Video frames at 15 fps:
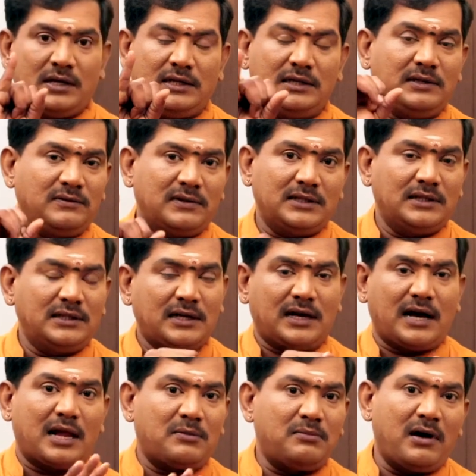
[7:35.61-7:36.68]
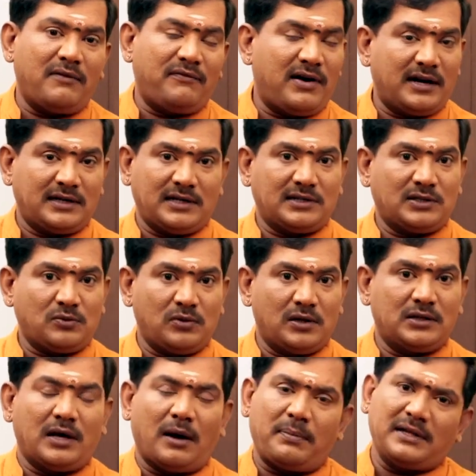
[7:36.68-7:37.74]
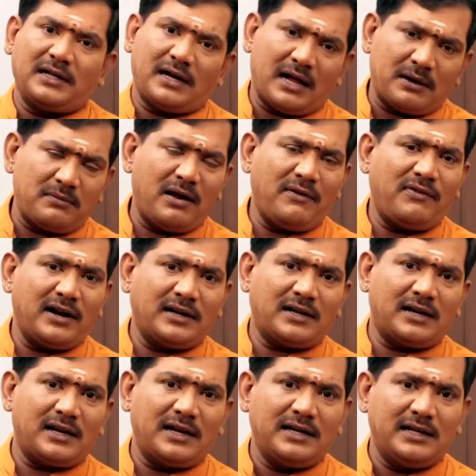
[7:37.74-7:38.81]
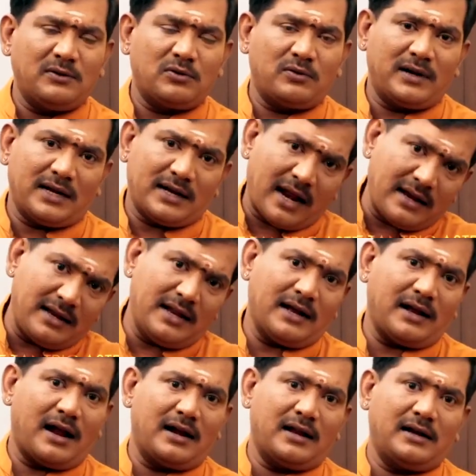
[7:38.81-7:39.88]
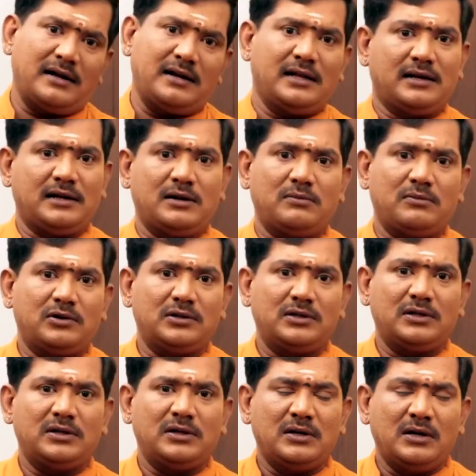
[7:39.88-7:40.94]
இது வந்து இந்த கர்மா ஃபேக்டர்ஸ்க்கு உள்ளது அப்போ அந்த கர்மா ஃபேக்டரில் நீங்கள் ஒருவேளை நல்ல காலங்களில் இருக்கும் பொழுது